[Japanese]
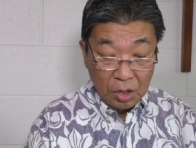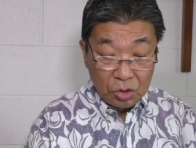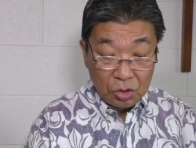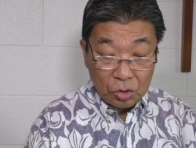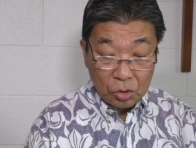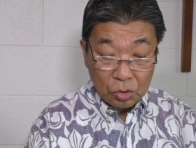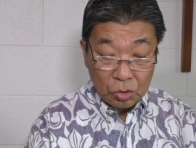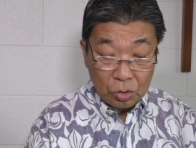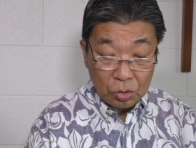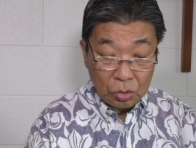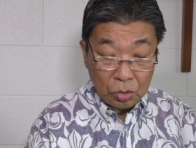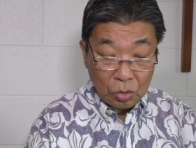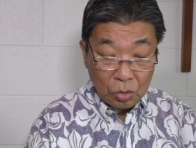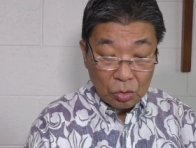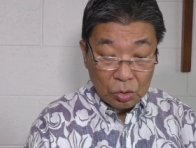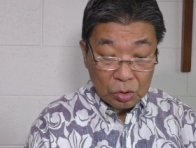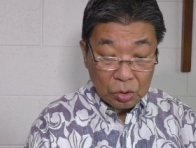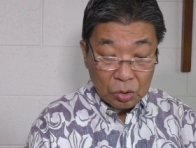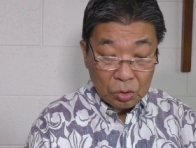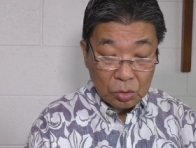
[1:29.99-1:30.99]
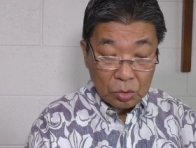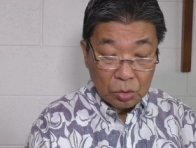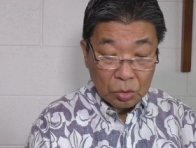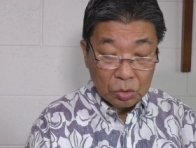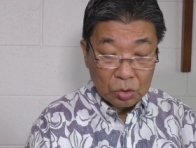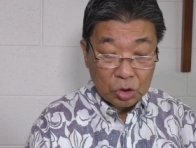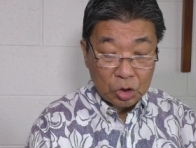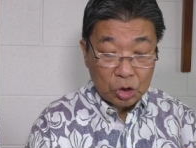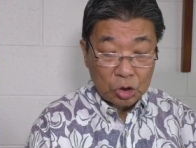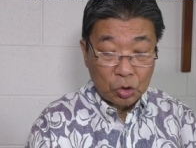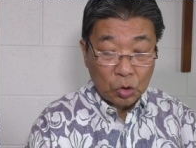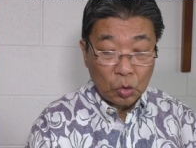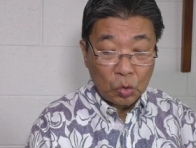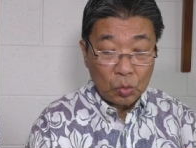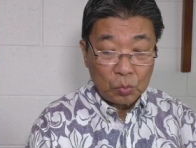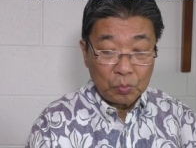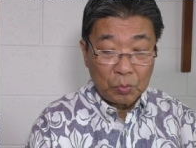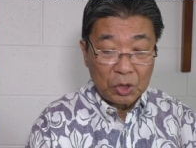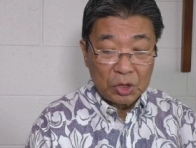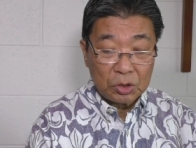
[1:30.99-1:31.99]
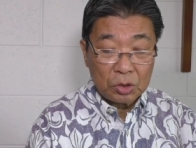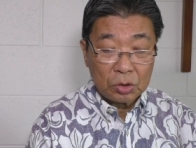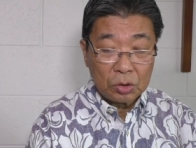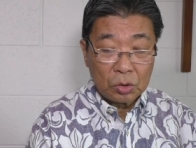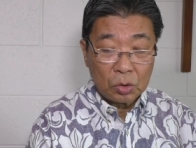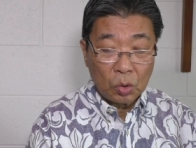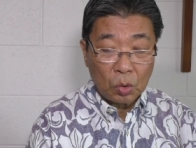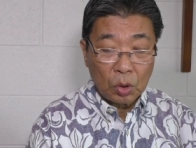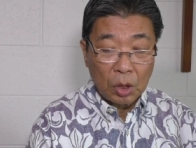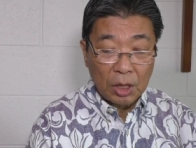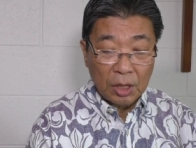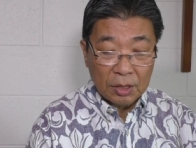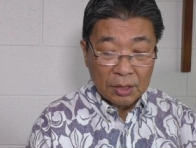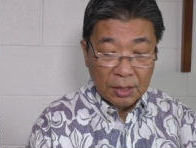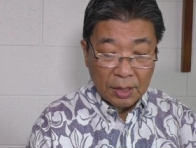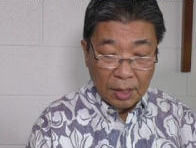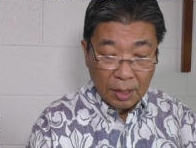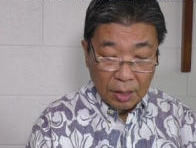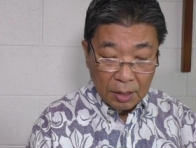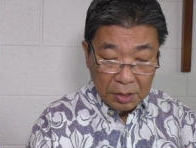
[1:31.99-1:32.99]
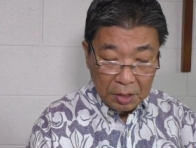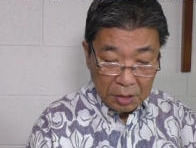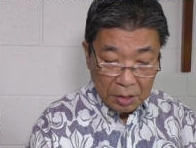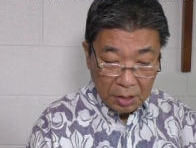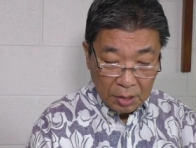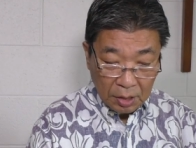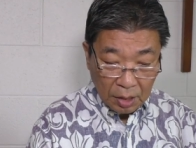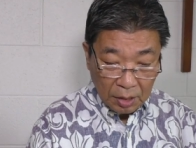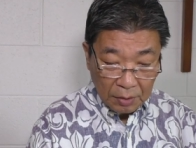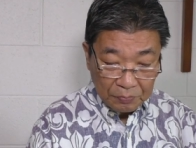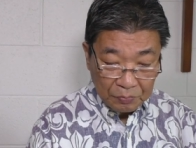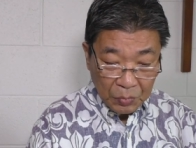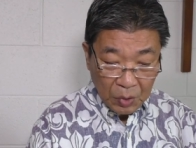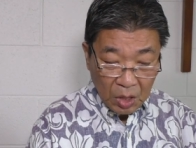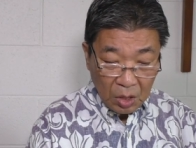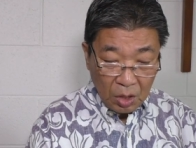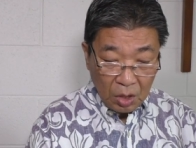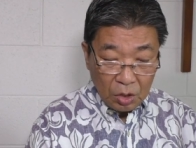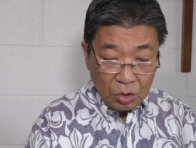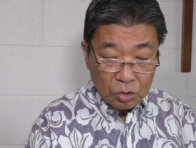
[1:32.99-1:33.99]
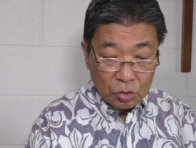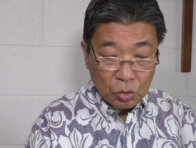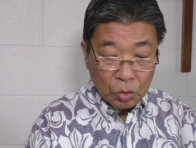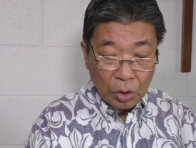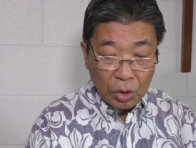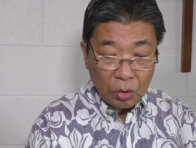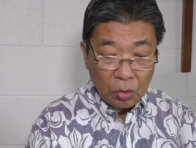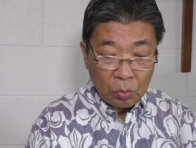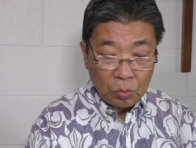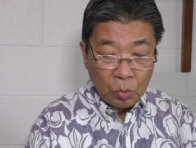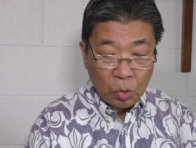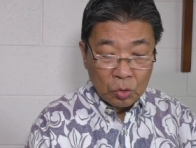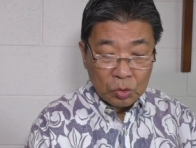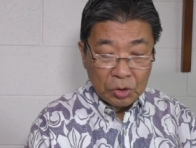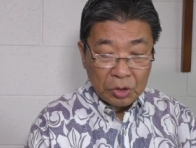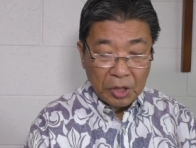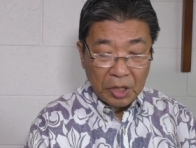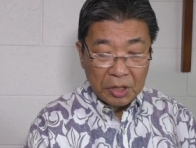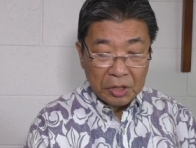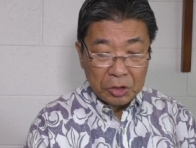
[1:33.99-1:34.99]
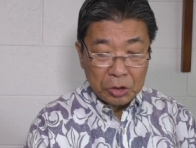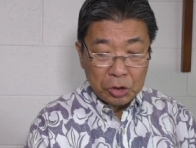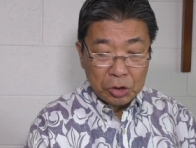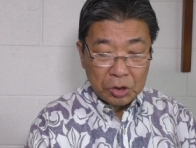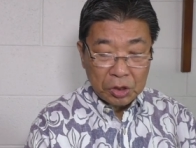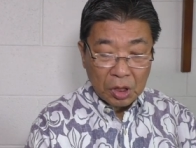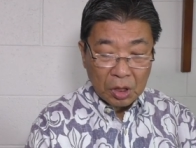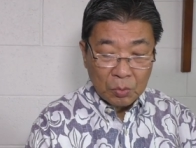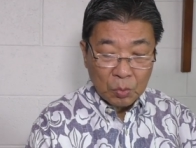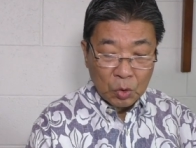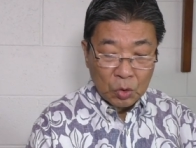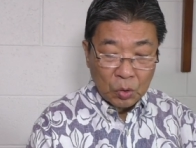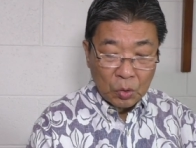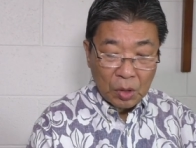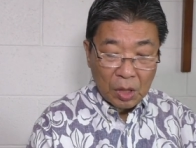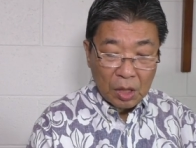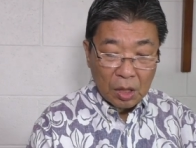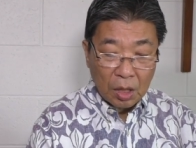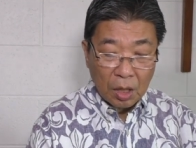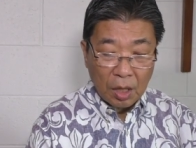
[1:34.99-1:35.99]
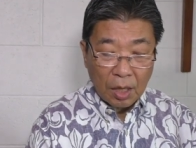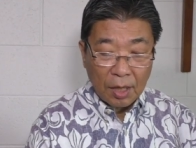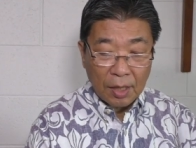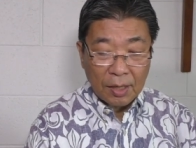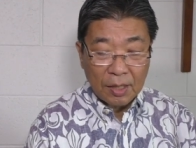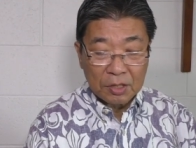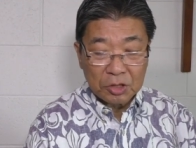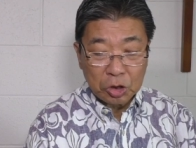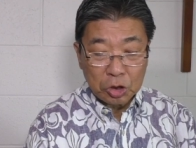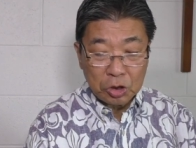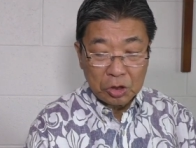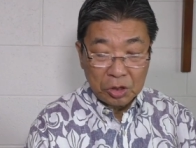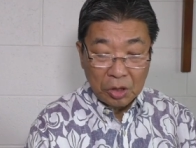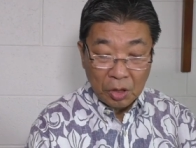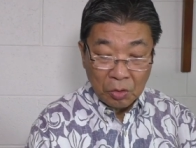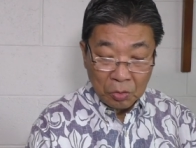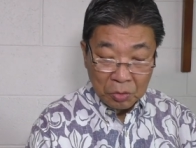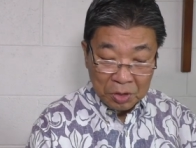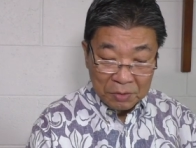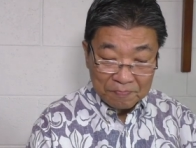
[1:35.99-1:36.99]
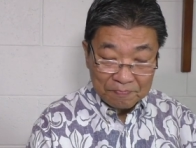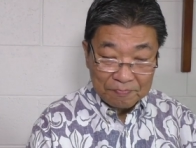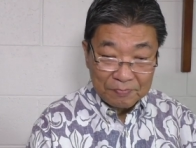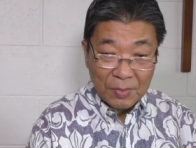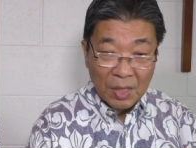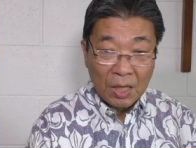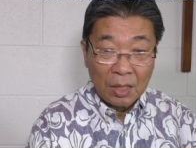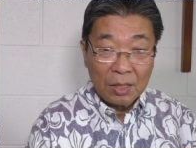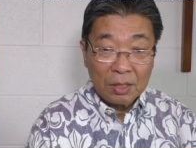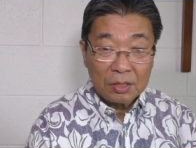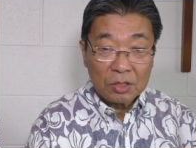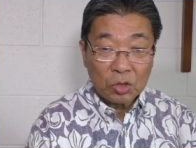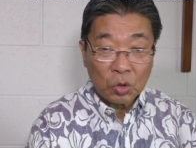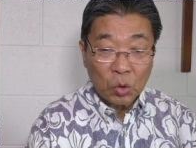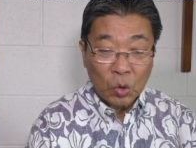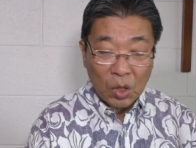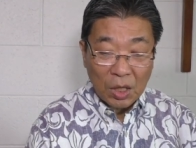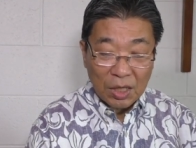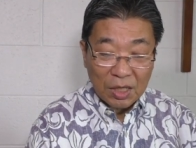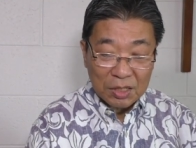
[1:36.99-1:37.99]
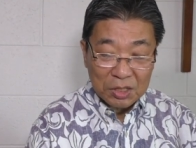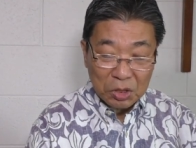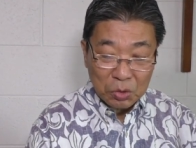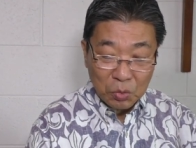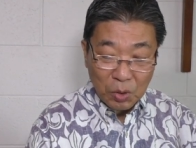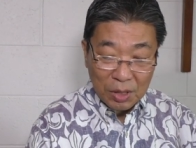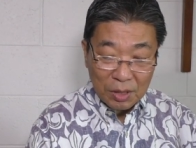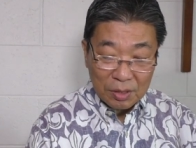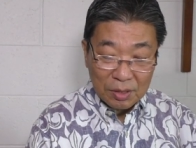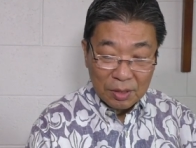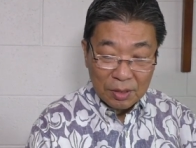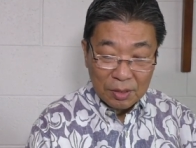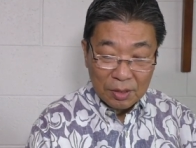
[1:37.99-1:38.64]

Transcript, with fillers: するとすぐ血と水とが流れ出た。それを目撃した者が証ししており、その証は